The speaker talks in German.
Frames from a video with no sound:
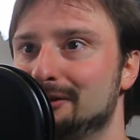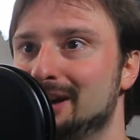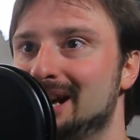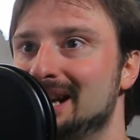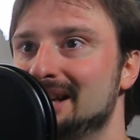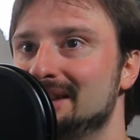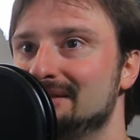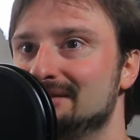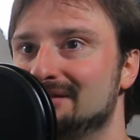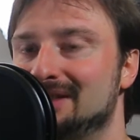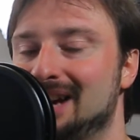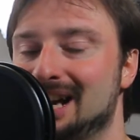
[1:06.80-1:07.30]
für
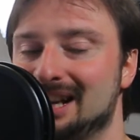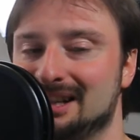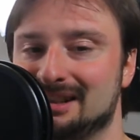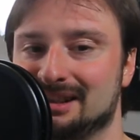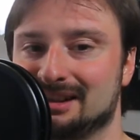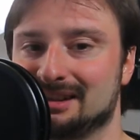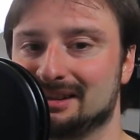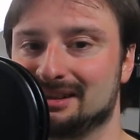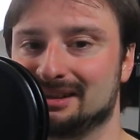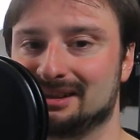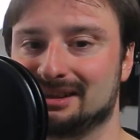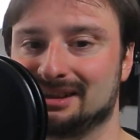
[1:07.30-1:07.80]
einen
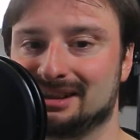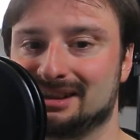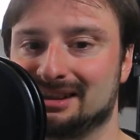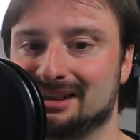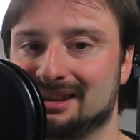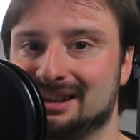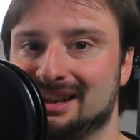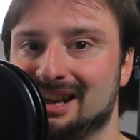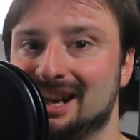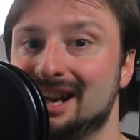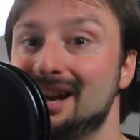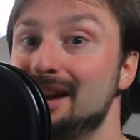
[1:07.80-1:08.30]
weiteren
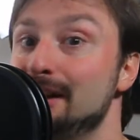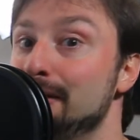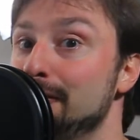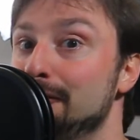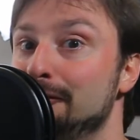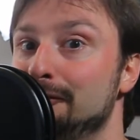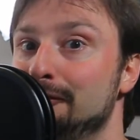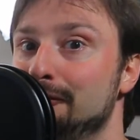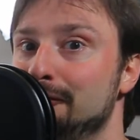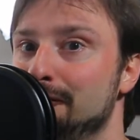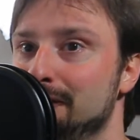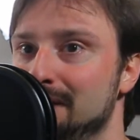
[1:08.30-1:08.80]

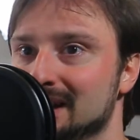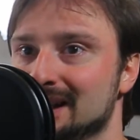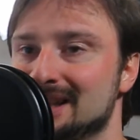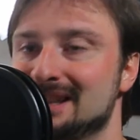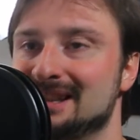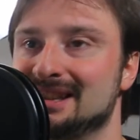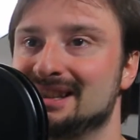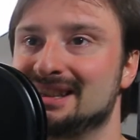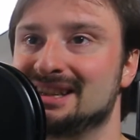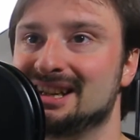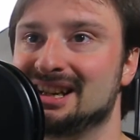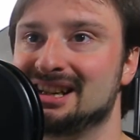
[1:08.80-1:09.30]

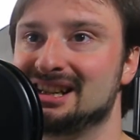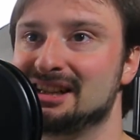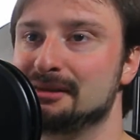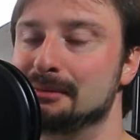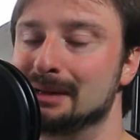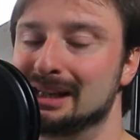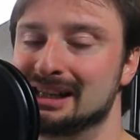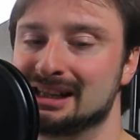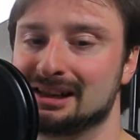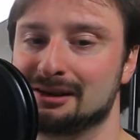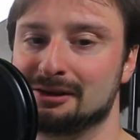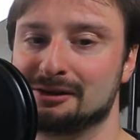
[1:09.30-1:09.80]
14 cm
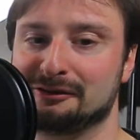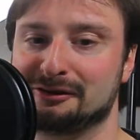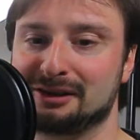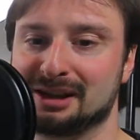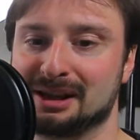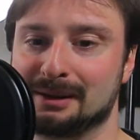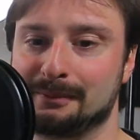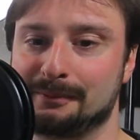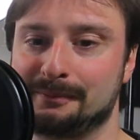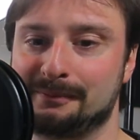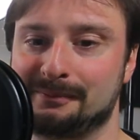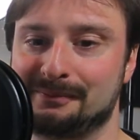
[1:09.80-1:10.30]

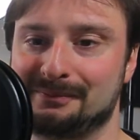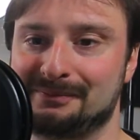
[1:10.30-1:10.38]
Lüfter.